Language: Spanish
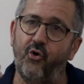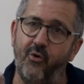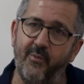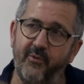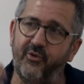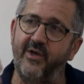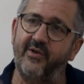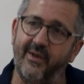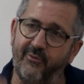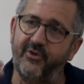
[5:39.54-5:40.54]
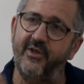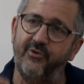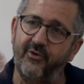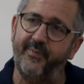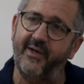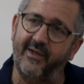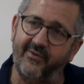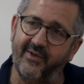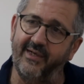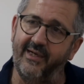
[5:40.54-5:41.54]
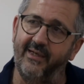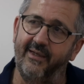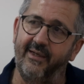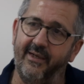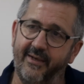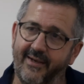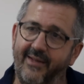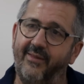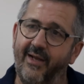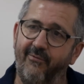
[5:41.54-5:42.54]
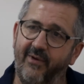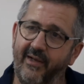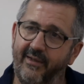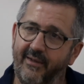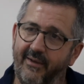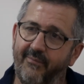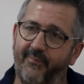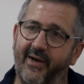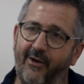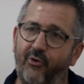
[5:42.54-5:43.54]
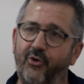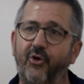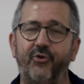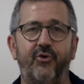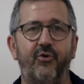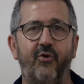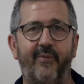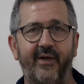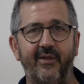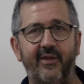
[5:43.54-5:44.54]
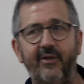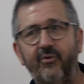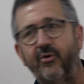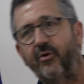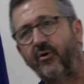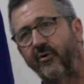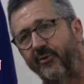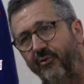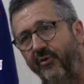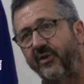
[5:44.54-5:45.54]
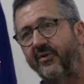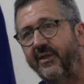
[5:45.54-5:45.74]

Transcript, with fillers: cómo utilizamos eso para que sea rentable para los dos, como arquitecto o como turista.